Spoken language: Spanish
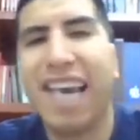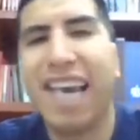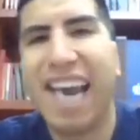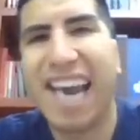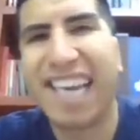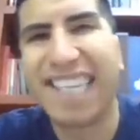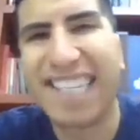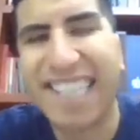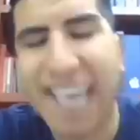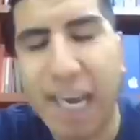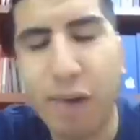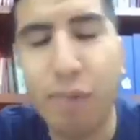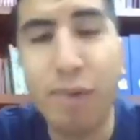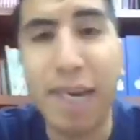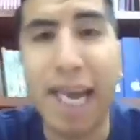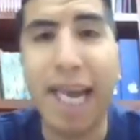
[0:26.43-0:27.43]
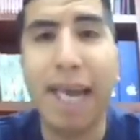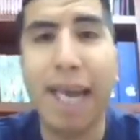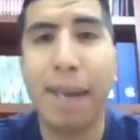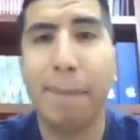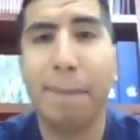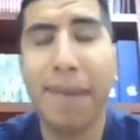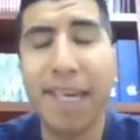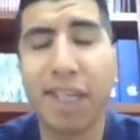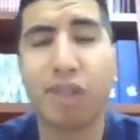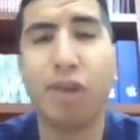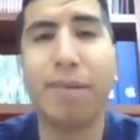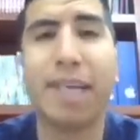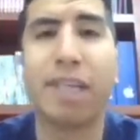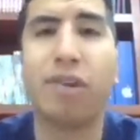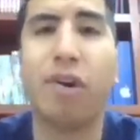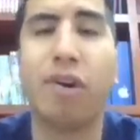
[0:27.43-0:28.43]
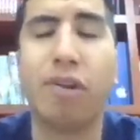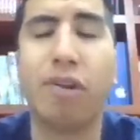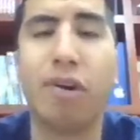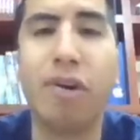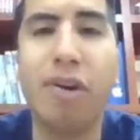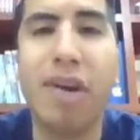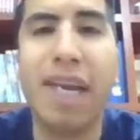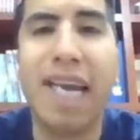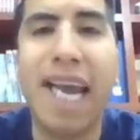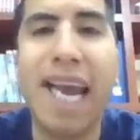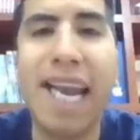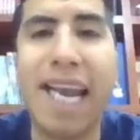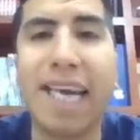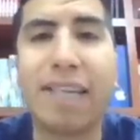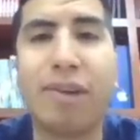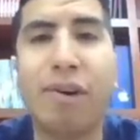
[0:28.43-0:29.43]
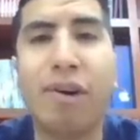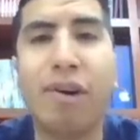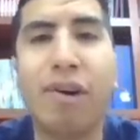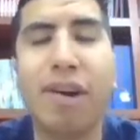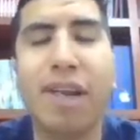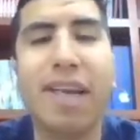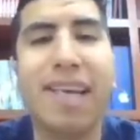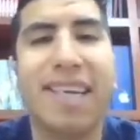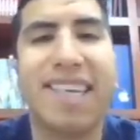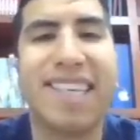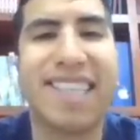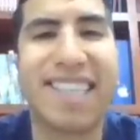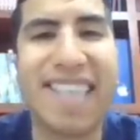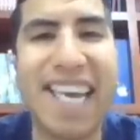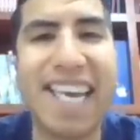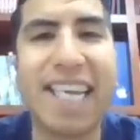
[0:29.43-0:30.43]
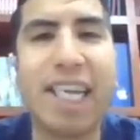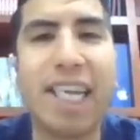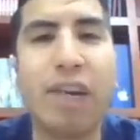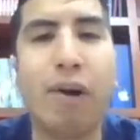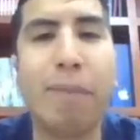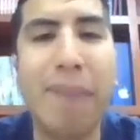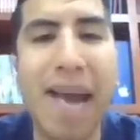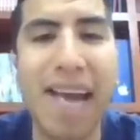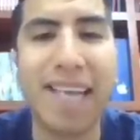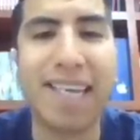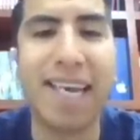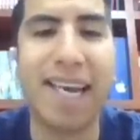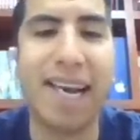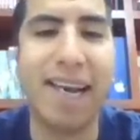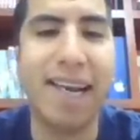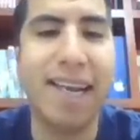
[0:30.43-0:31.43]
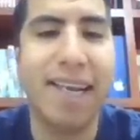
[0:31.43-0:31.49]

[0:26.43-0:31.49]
García Luna y sobre todo el actor eh, Sergio Mayer,